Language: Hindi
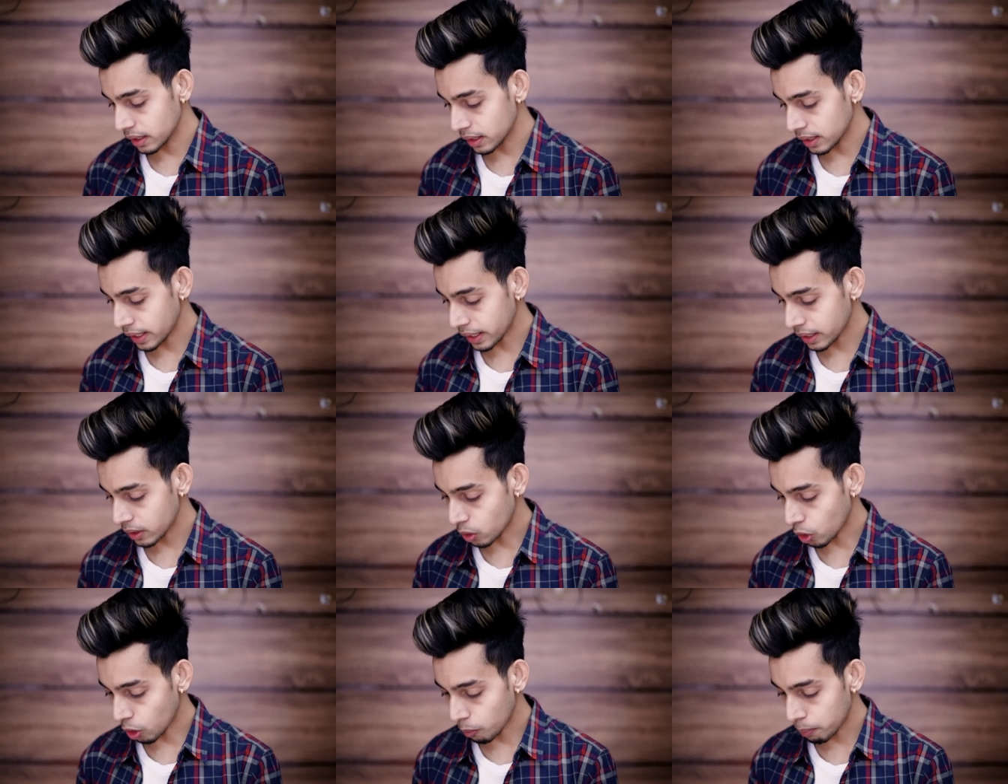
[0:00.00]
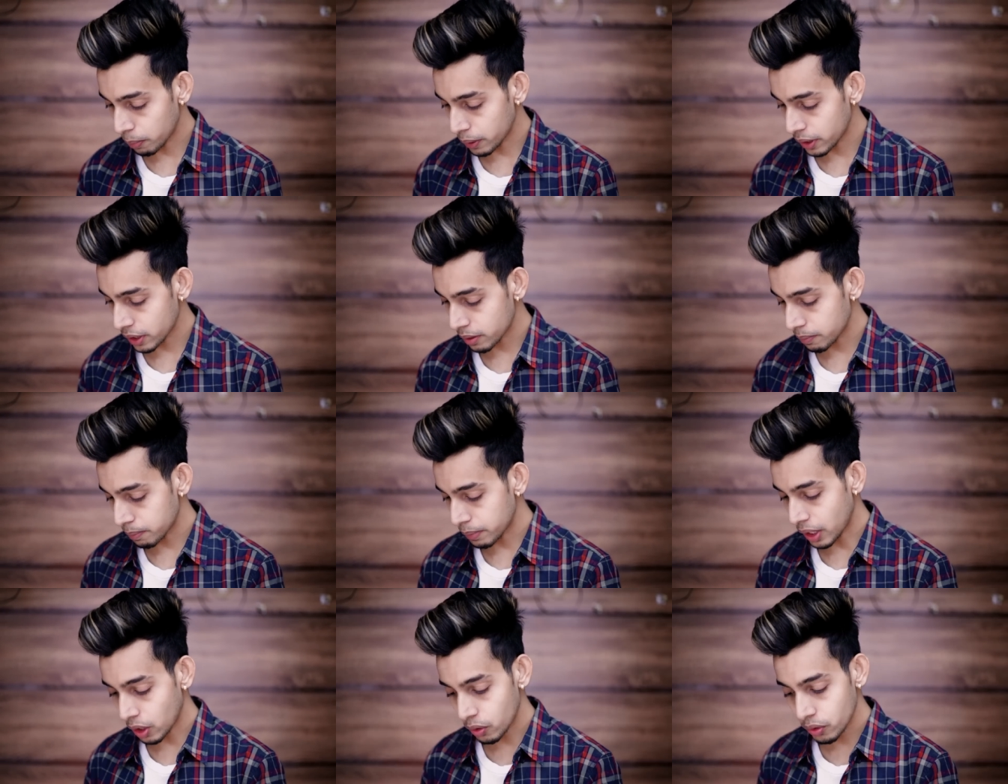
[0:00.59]
लाइक
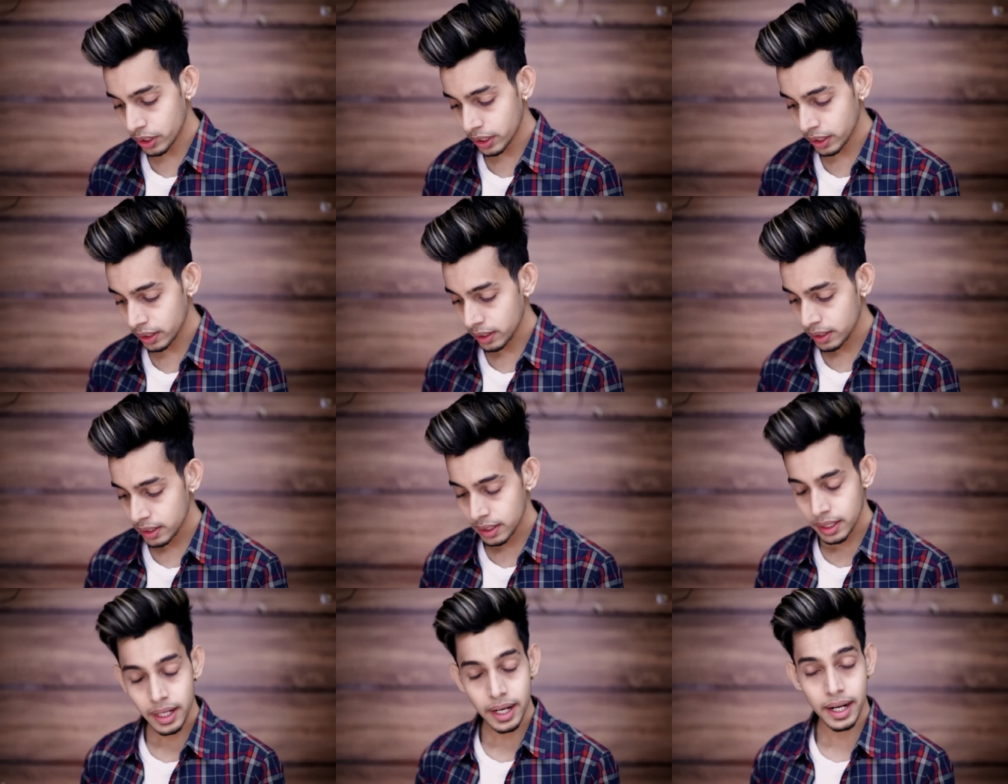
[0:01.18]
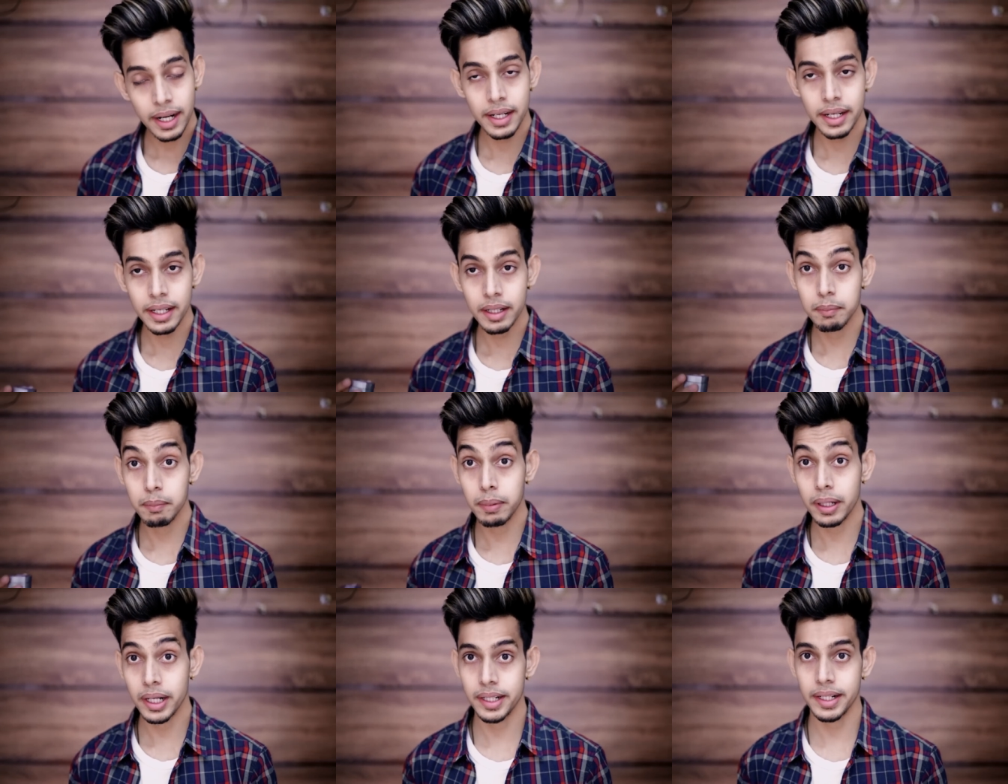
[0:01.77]
कॉपर ब्राउन है एंड
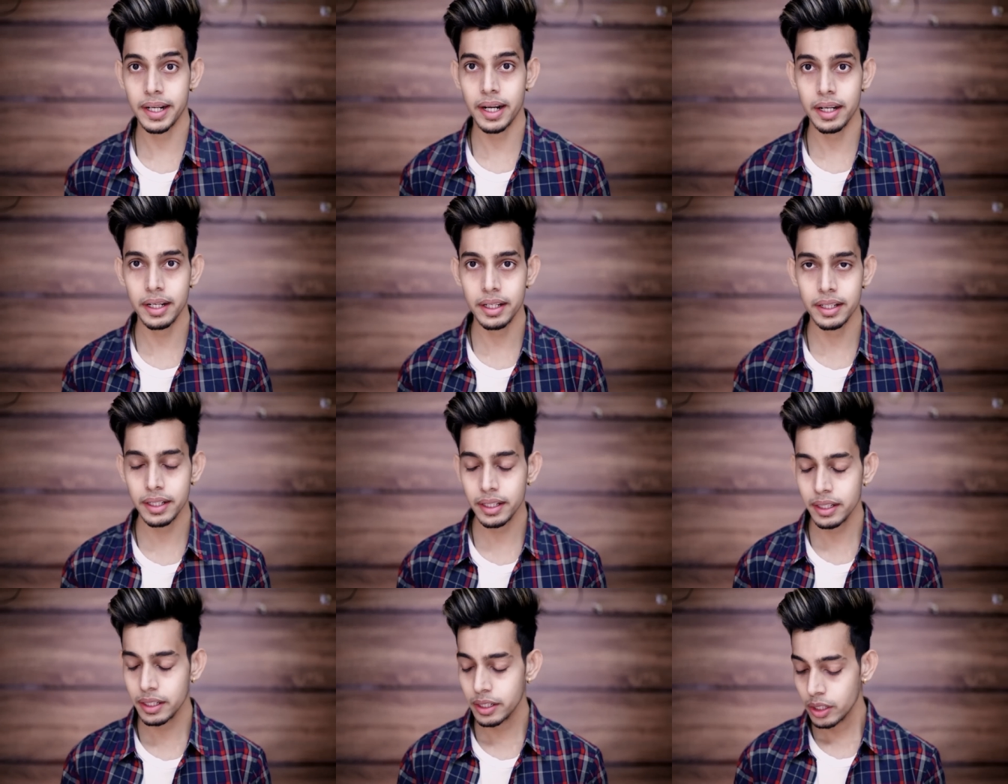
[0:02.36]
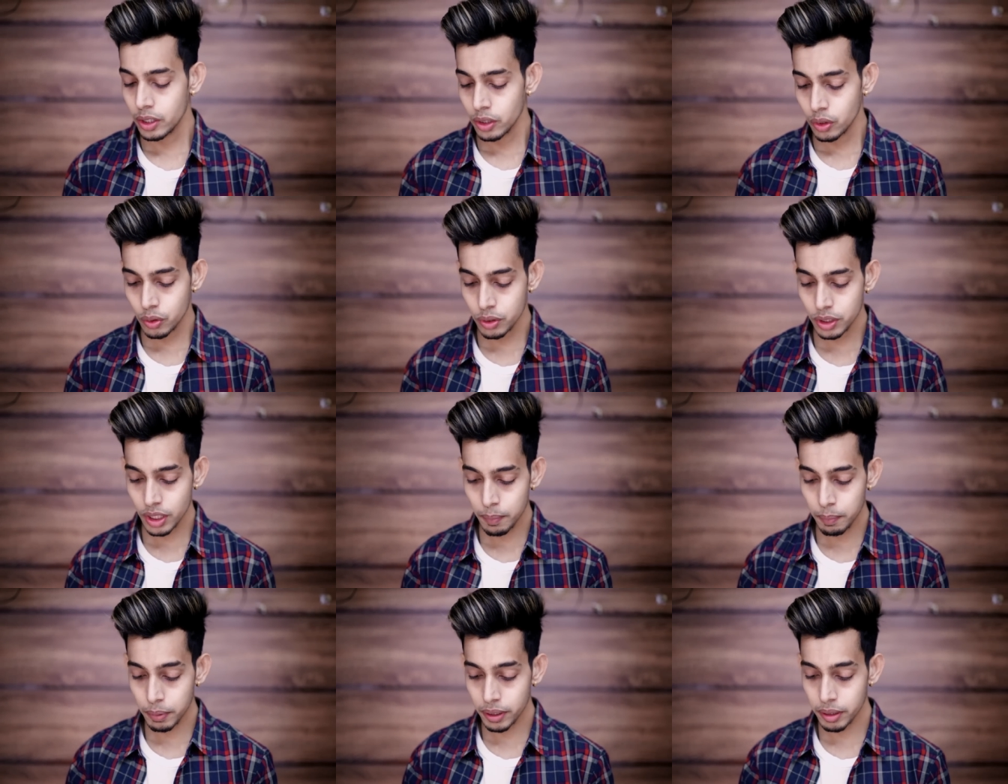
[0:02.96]
एक बारगैंडी है तो
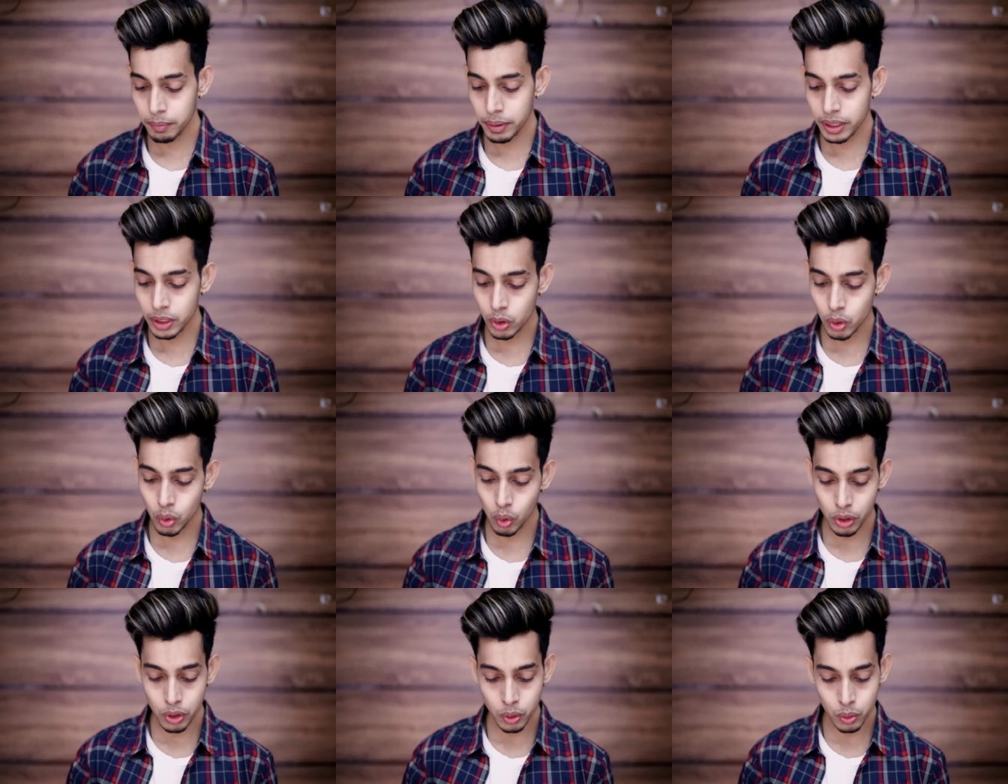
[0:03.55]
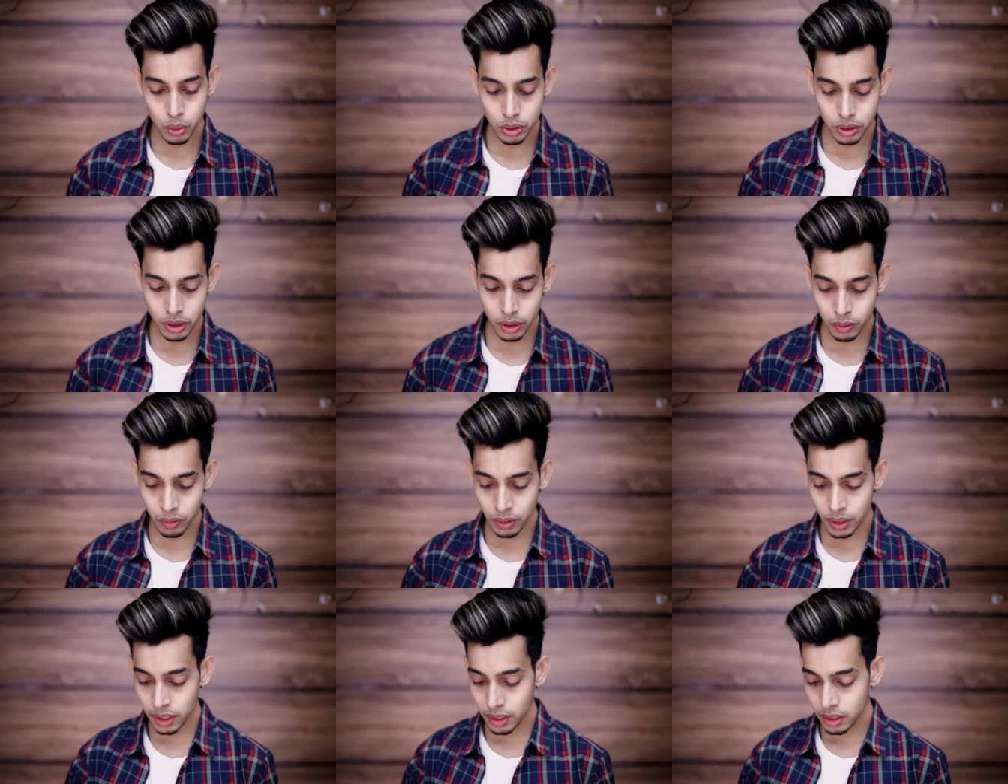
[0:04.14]
यहाँ पर मैं दो यूज़
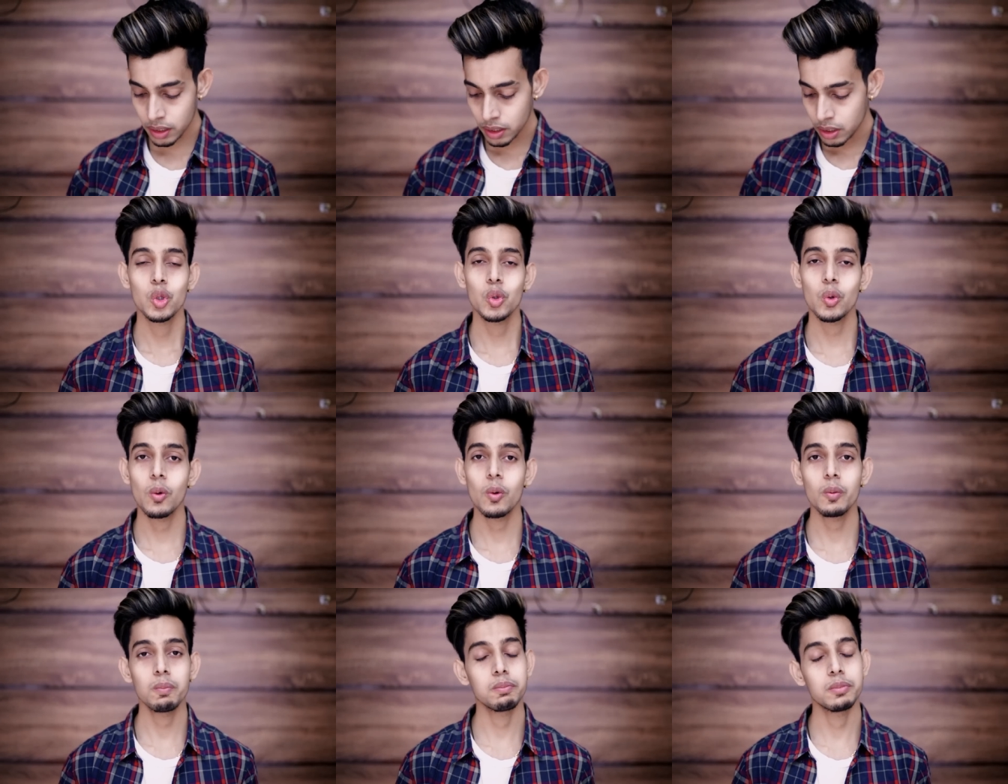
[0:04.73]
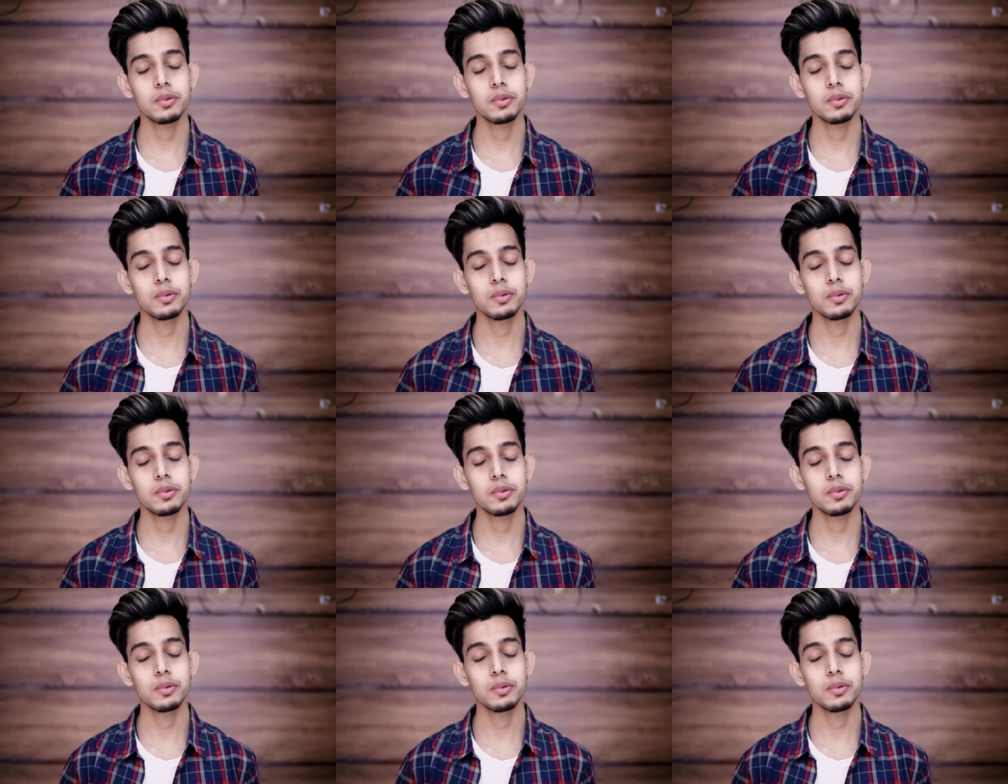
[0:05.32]
करूँगा तो